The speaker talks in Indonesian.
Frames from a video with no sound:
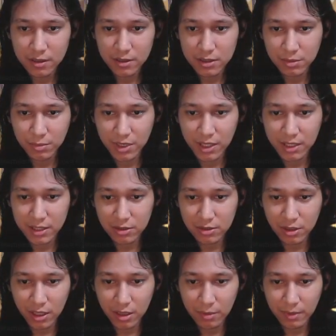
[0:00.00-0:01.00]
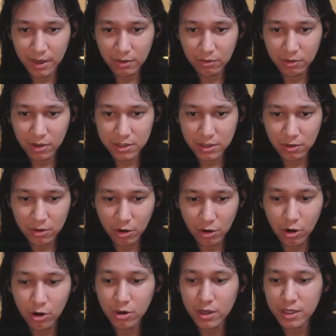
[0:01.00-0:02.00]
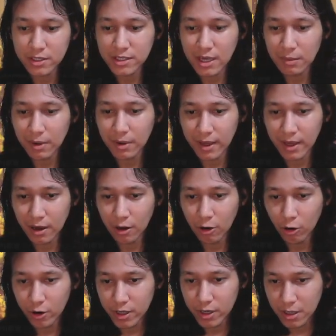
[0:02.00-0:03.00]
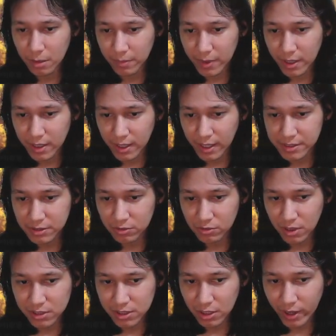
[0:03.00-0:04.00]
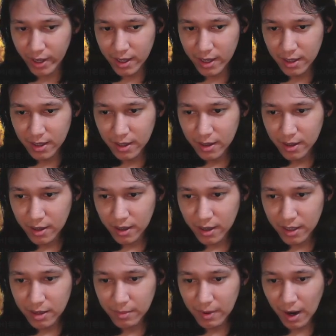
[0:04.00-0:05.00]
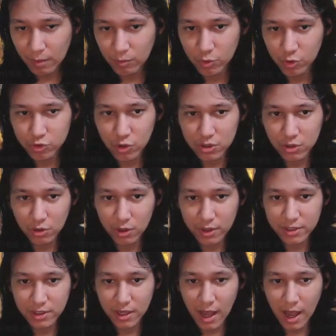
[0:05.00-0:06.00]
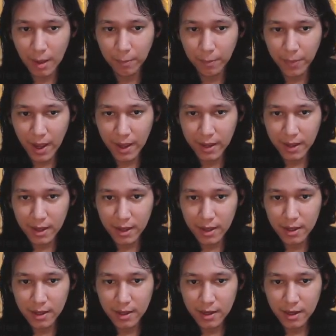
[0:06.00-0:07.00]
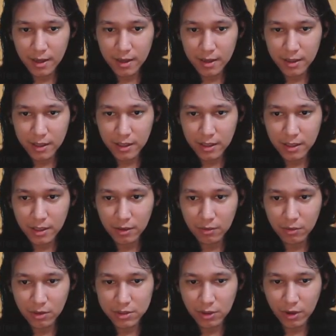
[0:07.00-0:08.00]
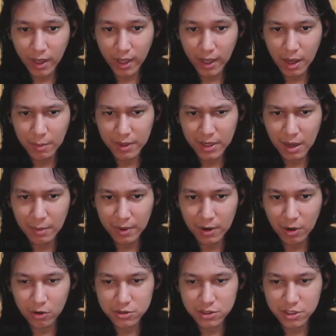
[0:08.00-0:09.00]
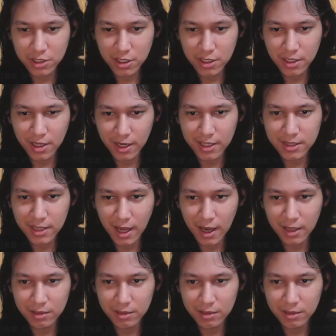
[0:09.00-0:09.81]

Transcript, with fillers: Teman kita atau kayak gimana, gue nggak tahu. Oh ini sama ya. Oh ini yang beda guys, ya gua nggak tahu ya. Ini bakal musuh atau apa ya? Yang gue tahu kayak gambar-gambar orcs ini ya kita.